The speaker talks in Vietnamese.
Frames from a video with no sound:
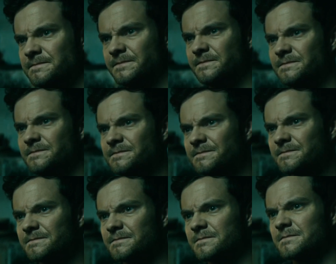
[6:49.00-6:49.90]
Sau khi
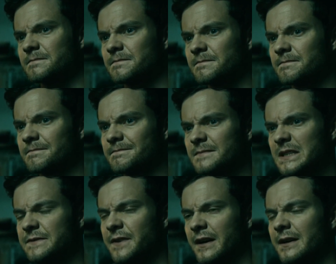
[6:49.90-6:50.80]
đề nghị Billy tiêm
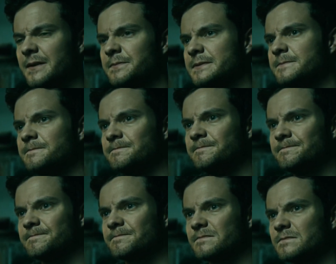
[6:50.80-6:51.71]
cho mình một liều V hai
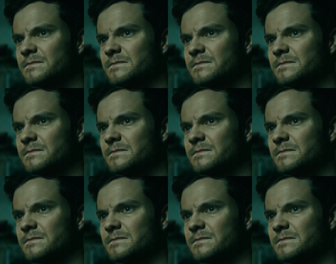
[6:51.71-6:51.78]
mươi tư